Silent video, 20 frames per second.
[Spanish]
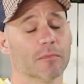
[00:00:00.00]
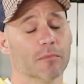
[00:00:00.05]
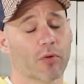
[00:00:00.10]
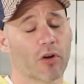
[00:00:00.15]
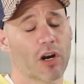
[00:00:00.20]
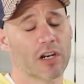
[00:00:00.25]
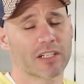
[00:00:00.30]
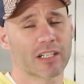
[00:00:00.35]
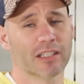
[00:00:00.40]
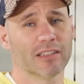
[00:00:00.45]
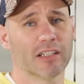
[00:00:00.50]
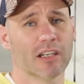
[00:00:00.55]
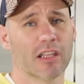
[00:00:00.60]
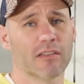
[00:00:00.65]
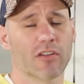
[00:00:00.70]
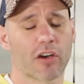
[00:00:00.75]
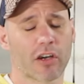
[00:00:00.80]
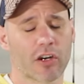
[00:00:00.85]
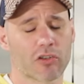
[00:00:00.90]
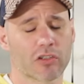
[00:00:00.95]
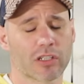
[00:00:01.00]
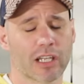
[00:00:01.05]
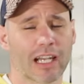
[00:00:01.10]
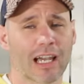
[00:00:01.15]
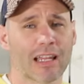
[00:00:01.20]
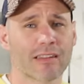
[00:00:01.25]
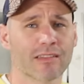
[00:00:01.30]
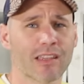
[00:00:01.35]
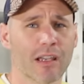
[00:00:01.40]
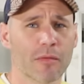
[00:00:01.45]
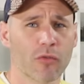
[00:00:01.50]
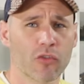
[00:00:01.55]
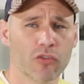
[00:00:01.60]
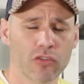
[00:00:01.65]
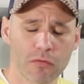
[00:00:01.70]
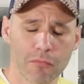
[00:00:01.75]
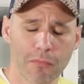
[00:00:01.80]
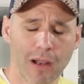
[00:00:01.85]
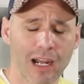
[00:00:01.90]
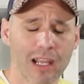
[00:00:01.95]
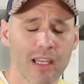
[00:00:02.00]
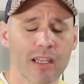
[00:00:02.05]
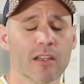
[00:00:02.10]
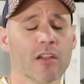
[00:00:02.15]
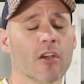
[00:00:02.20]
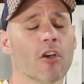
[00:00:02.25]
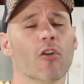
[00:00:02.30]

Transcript: por el set de inicio que nos decantemos, ¿vale?